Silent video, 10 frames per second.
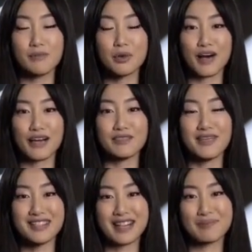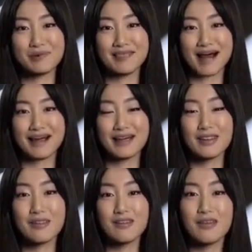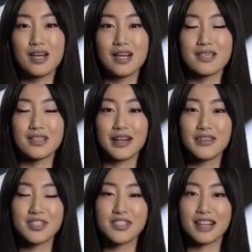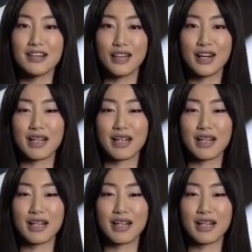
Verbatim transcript: Du kannst das Abo teilen, vier Streams stehen dir